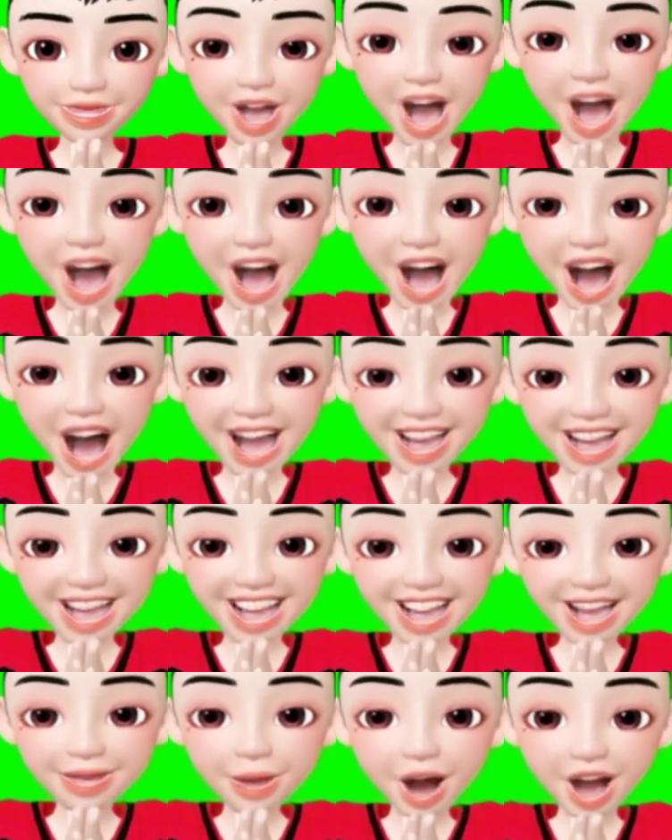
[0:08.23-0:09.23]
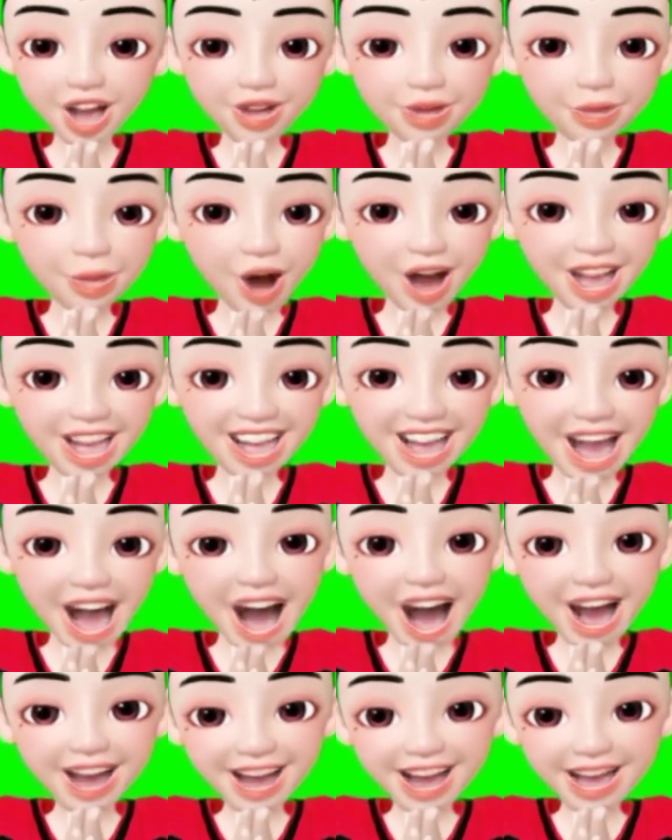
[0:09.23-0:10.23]
Oh ya teman, mumpung ingat
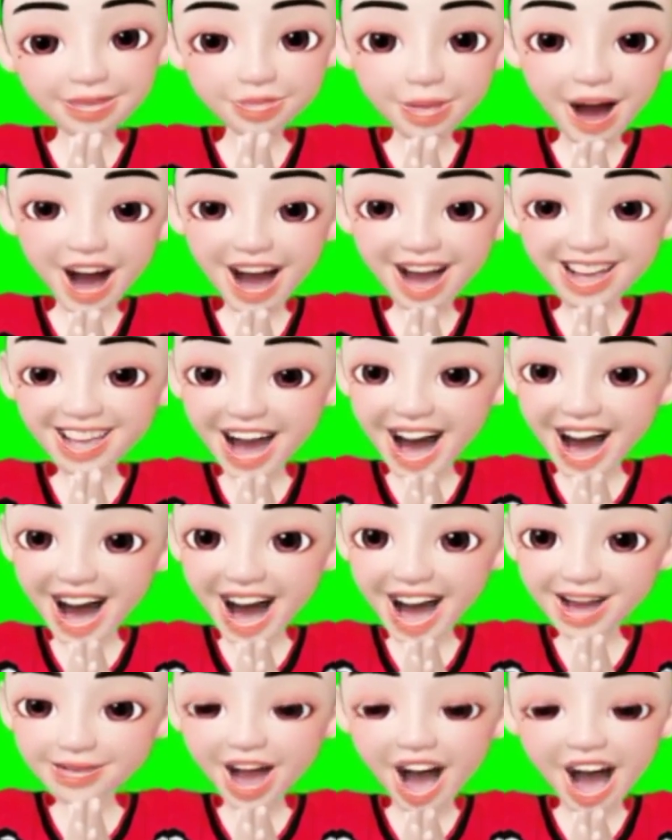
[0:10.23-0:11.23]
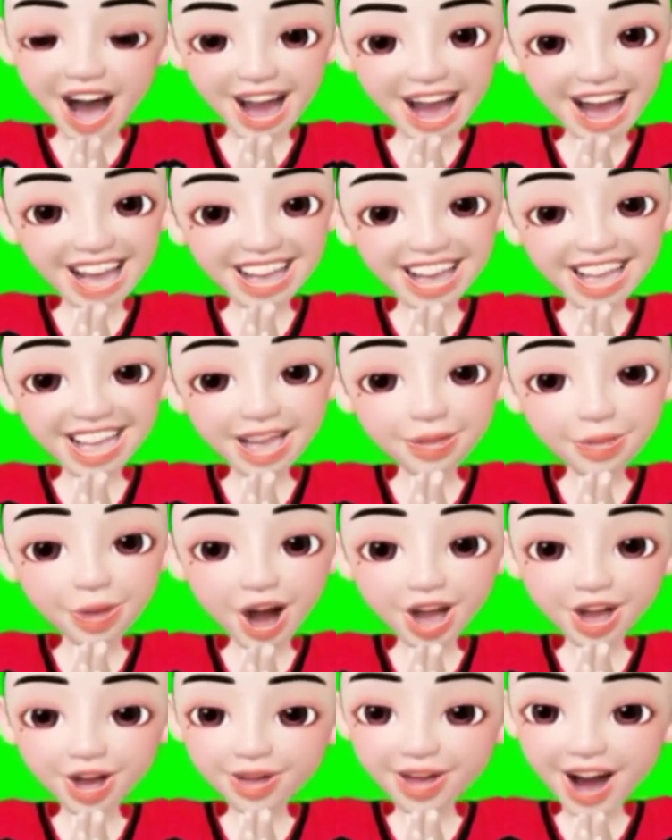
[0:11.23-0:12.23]
nih, yuk dong subscribe, like,
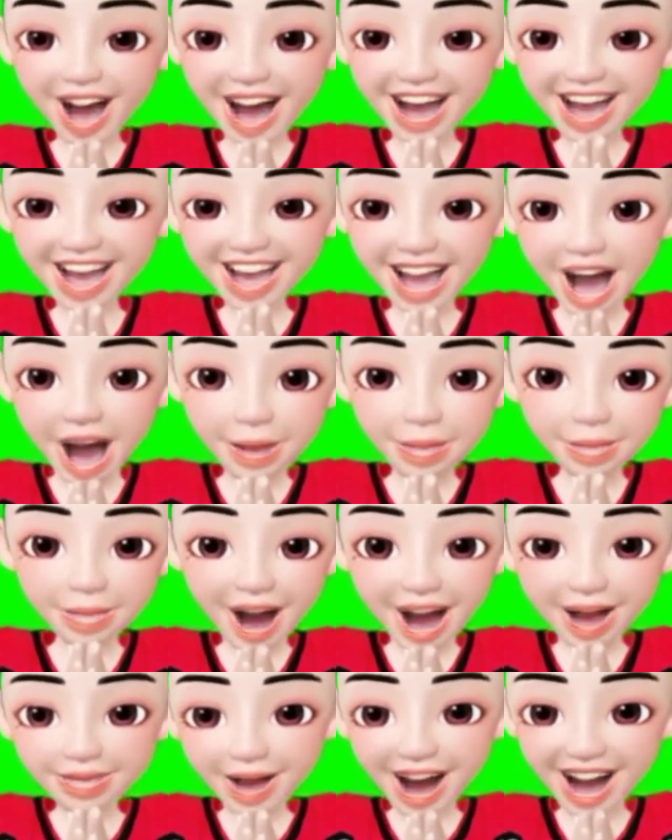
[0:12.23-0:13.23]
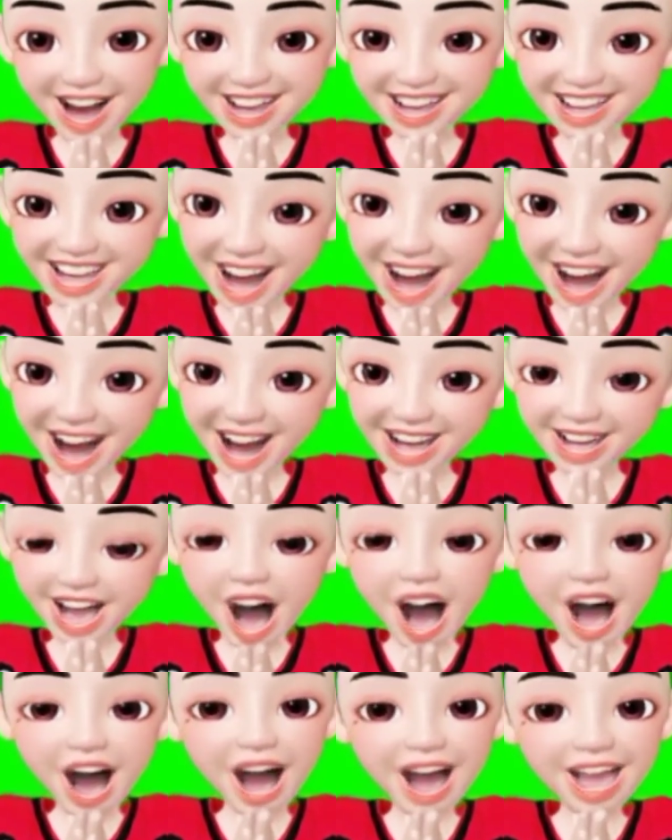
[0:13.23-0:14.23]
share, and comment supaya
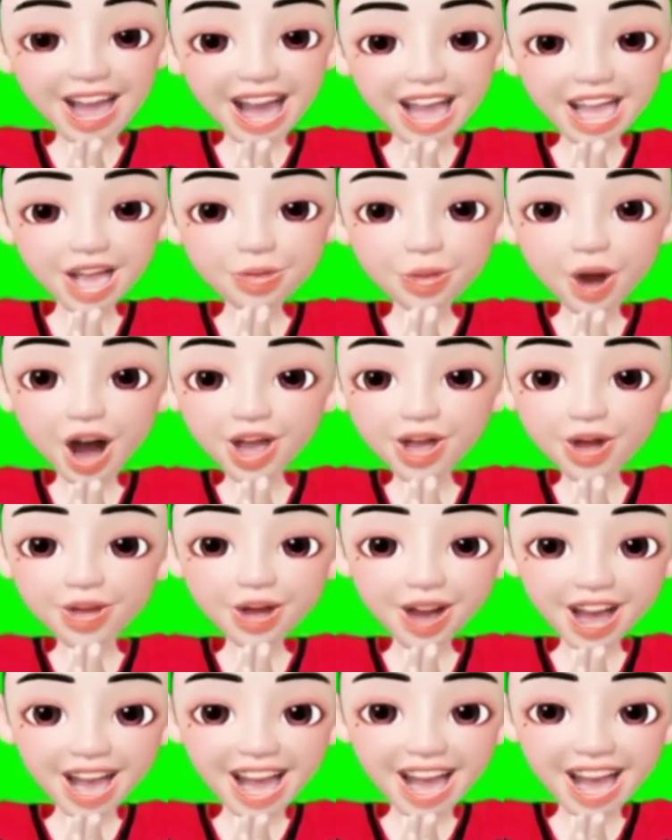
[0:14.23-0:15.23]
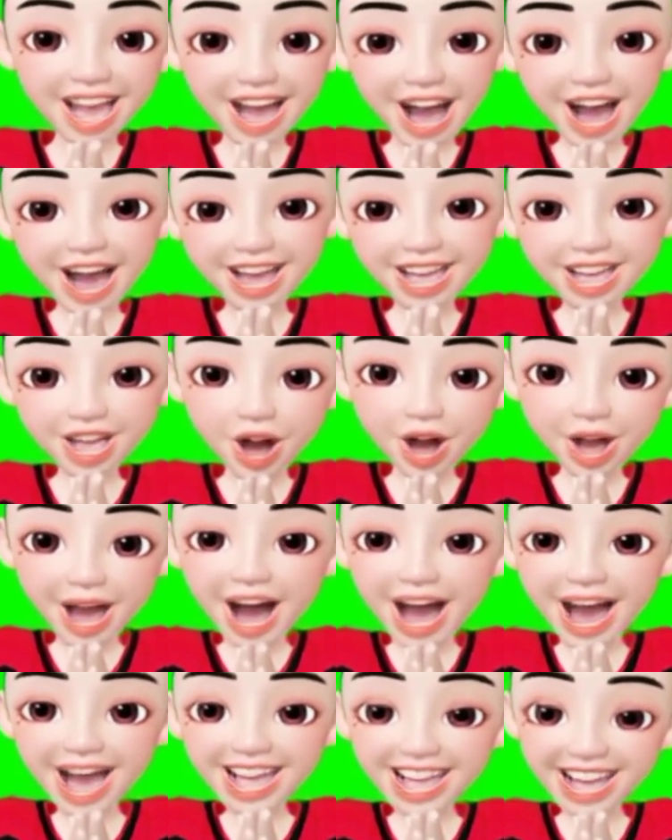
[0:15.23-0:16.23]
andaliman semakin berkembang.
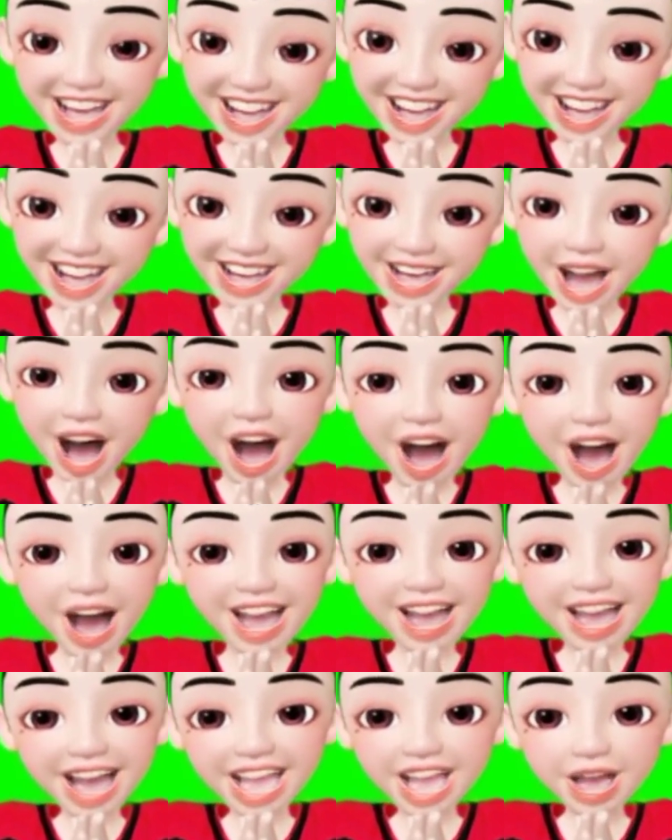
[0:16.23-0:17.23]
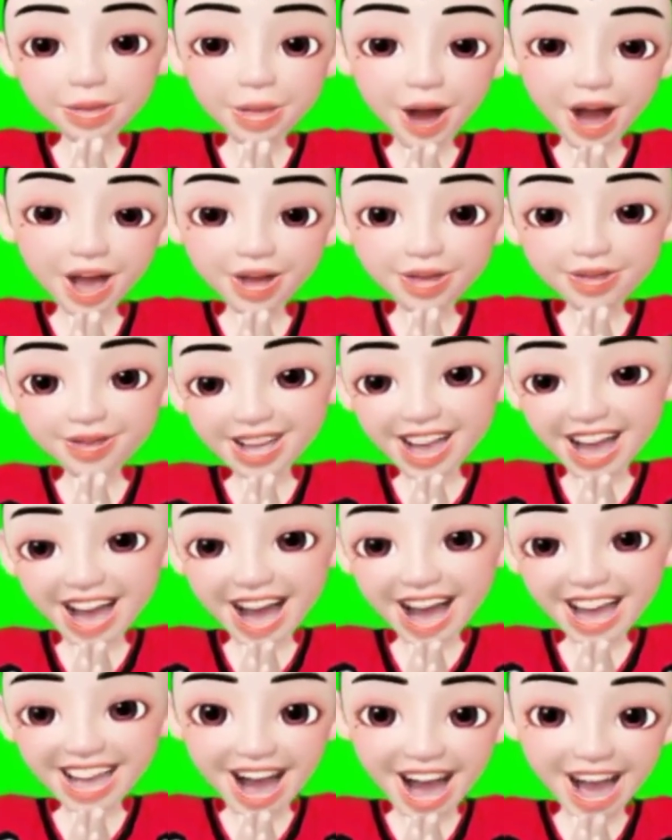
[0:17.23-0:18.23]
Supaya saya tetap dapat berseru
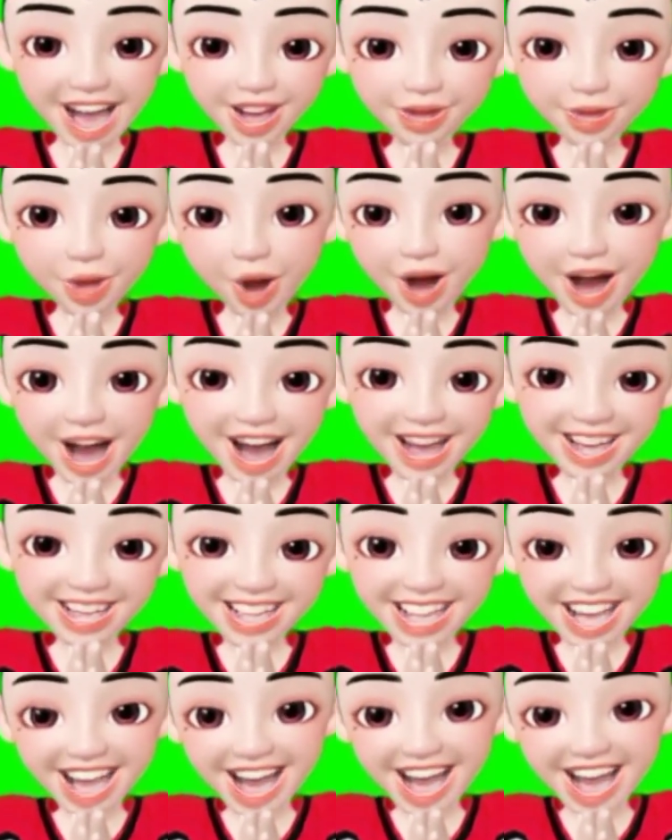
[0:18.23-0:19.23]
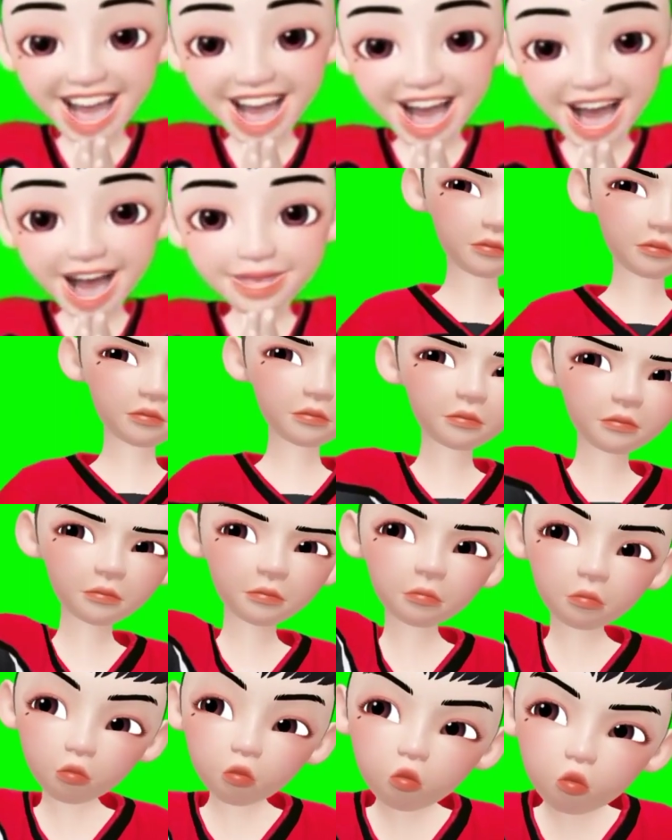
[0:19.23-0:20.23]
kepada semua orang percaya,
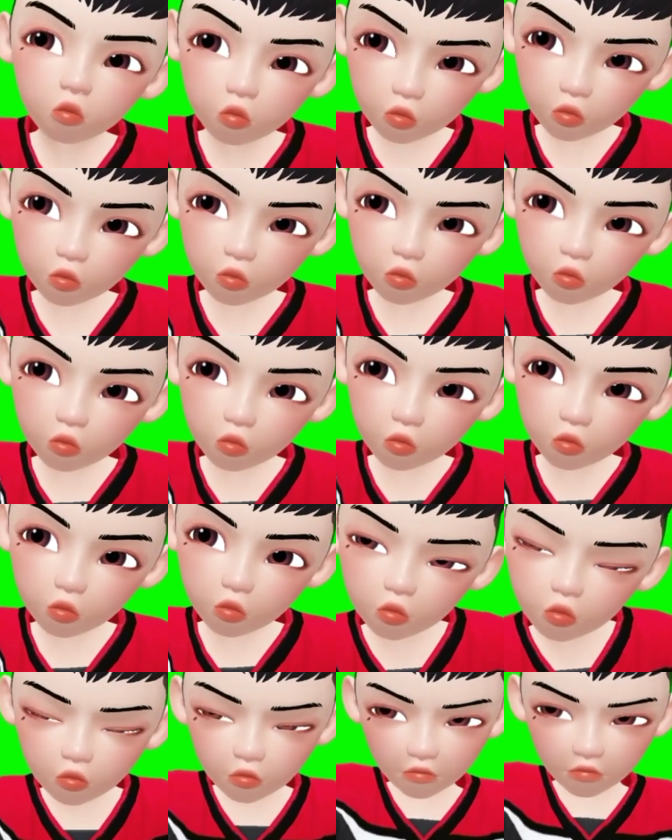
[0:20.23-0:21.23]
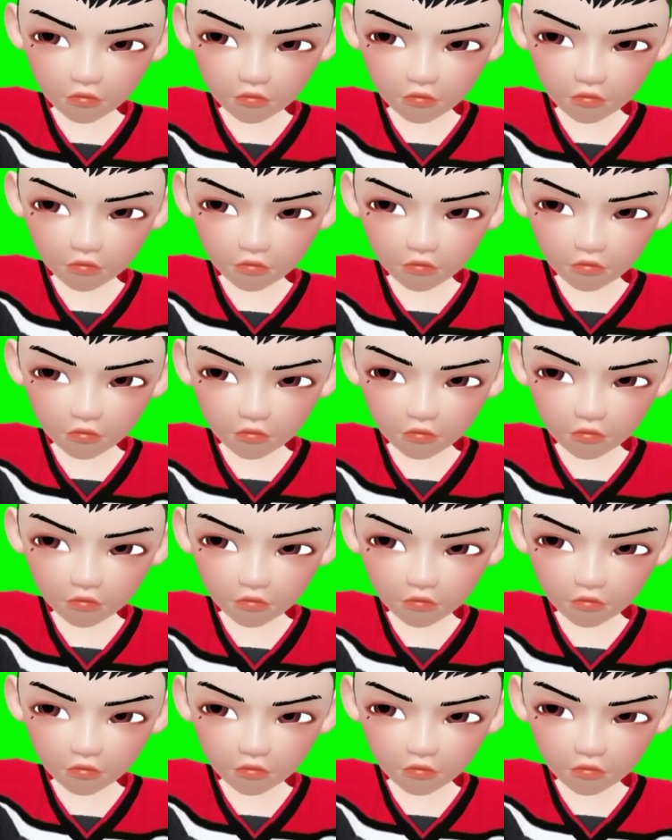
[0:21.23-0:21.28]
andalkan iman teman.